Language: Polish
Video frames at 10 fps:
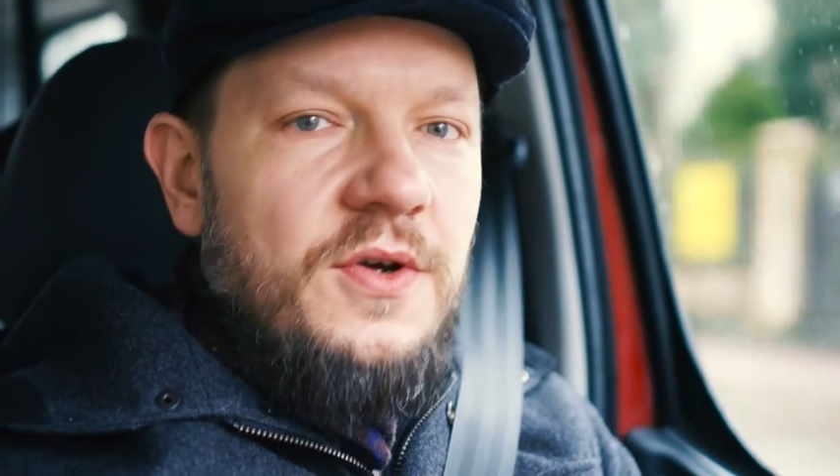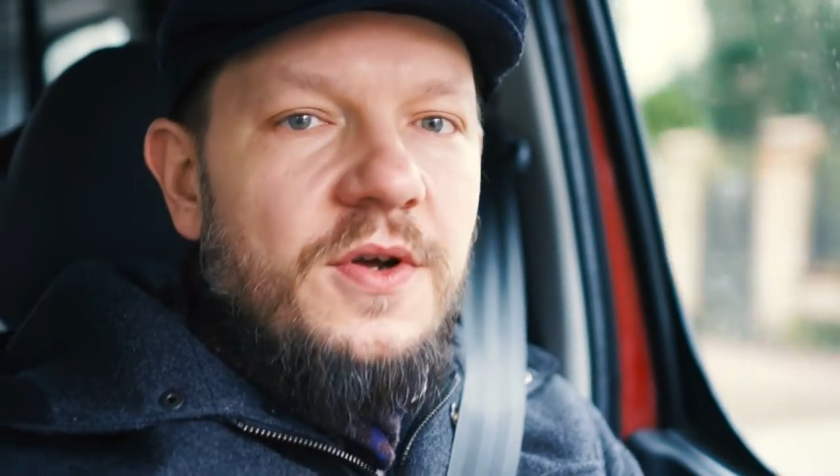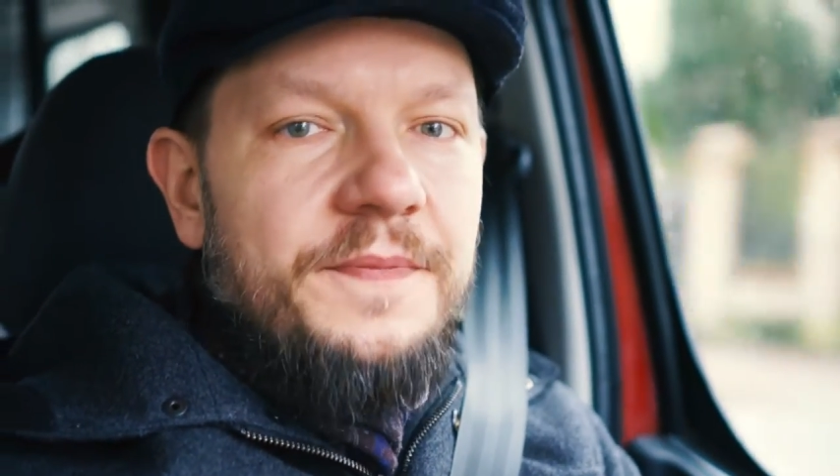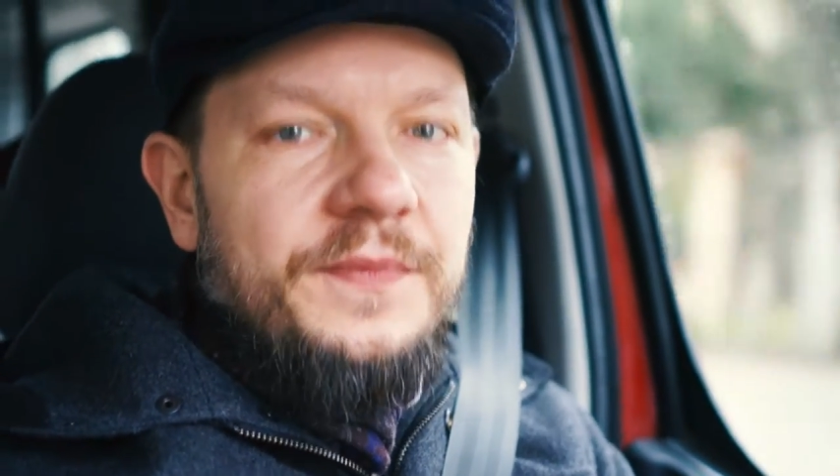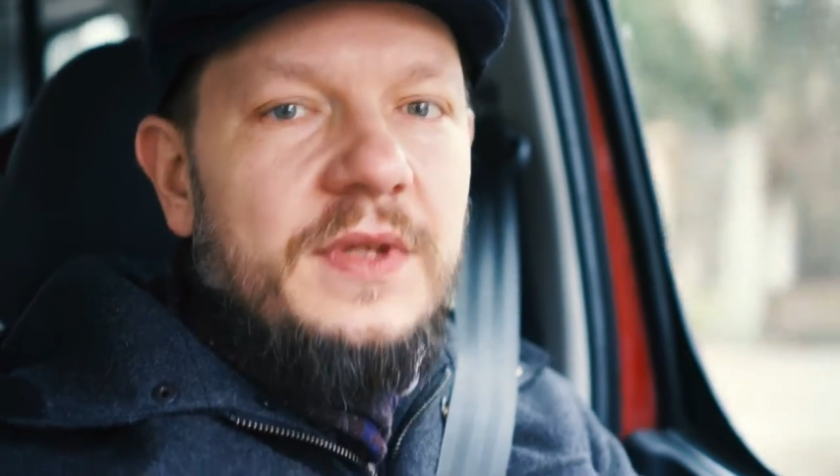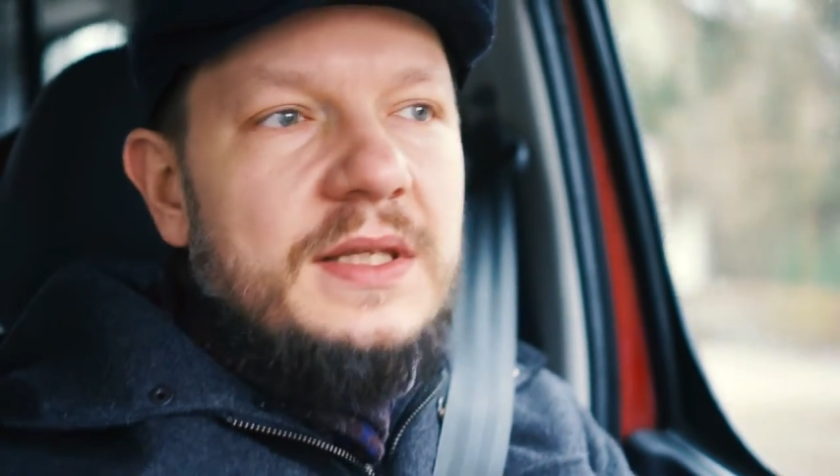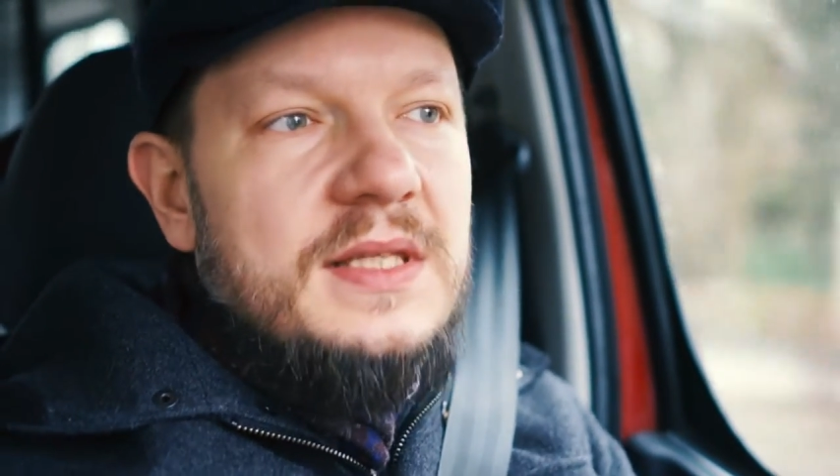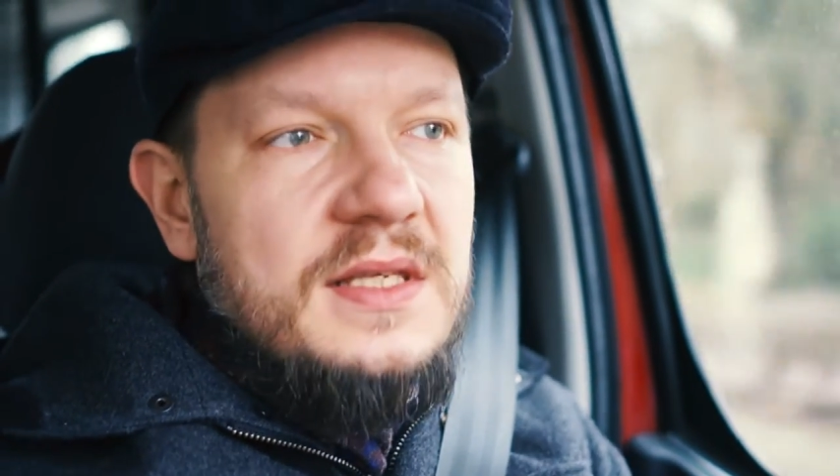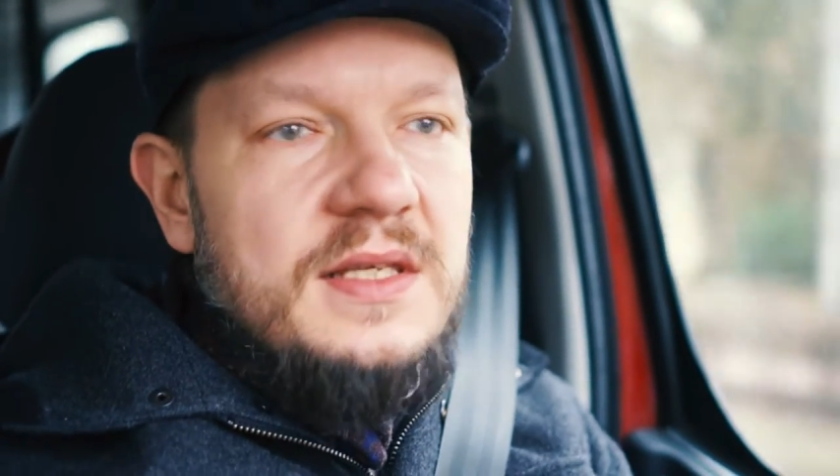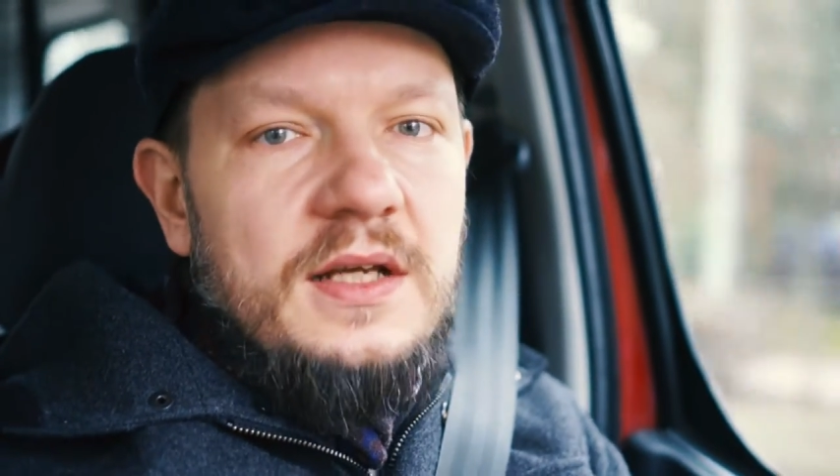o
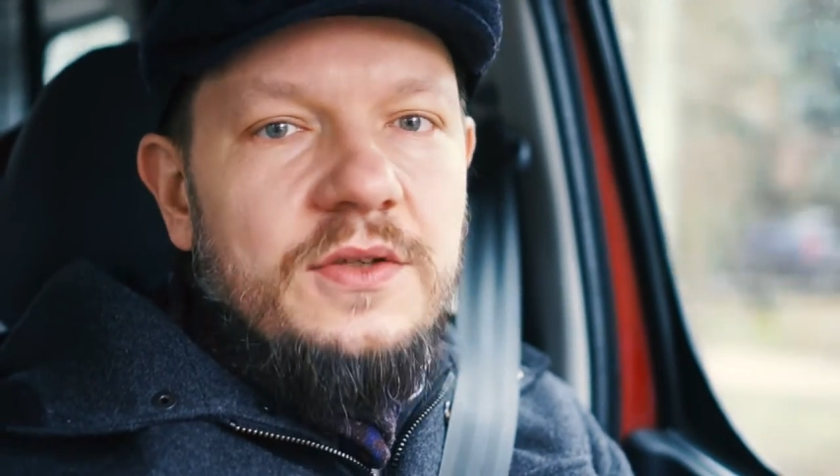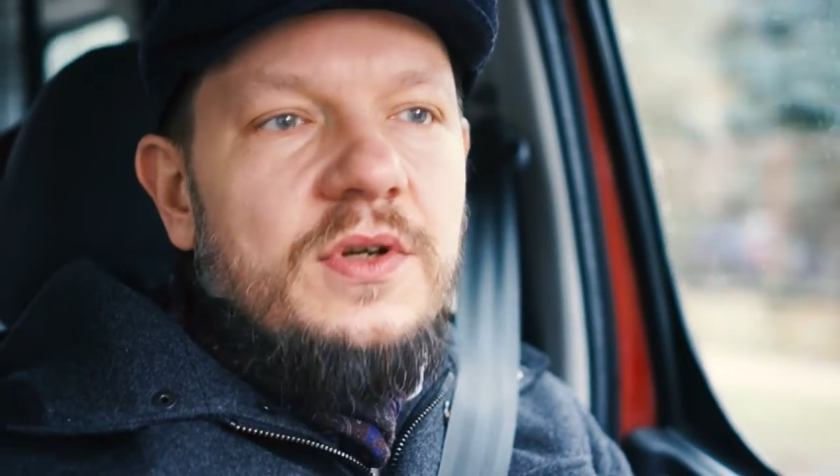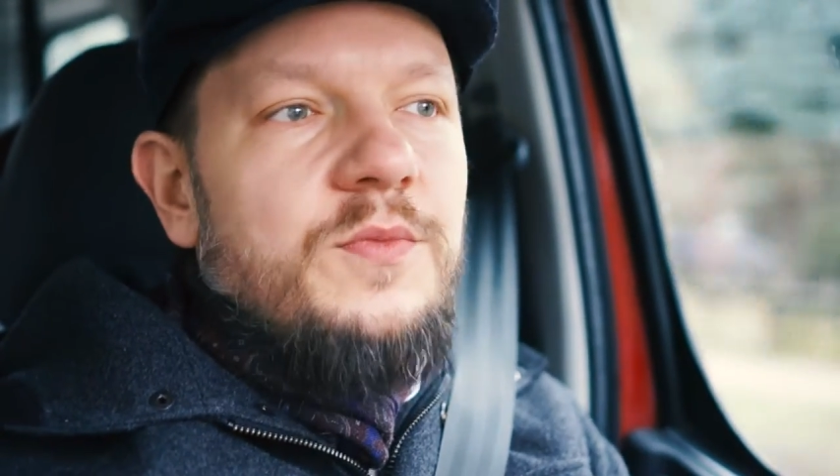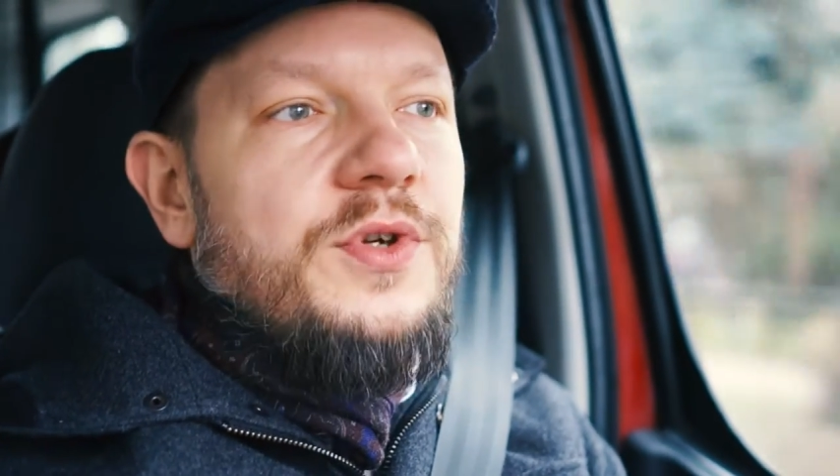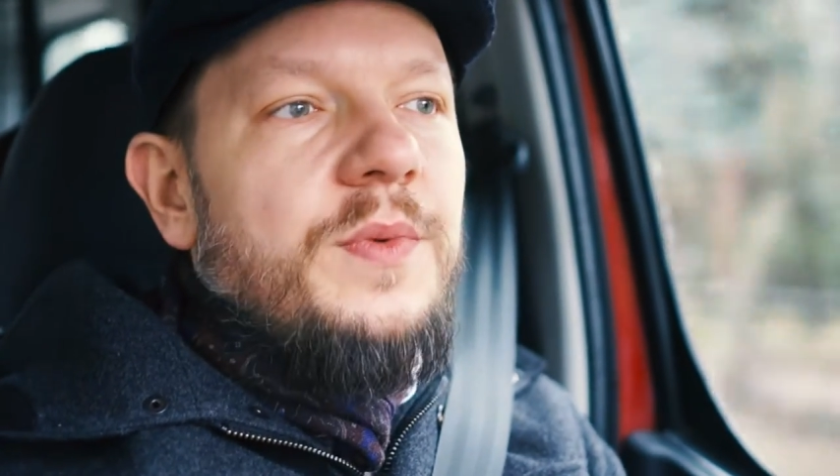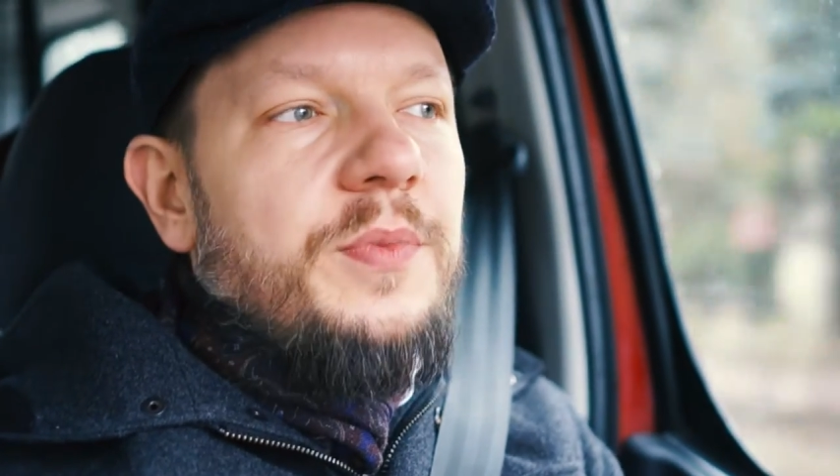decyzjach, które musimy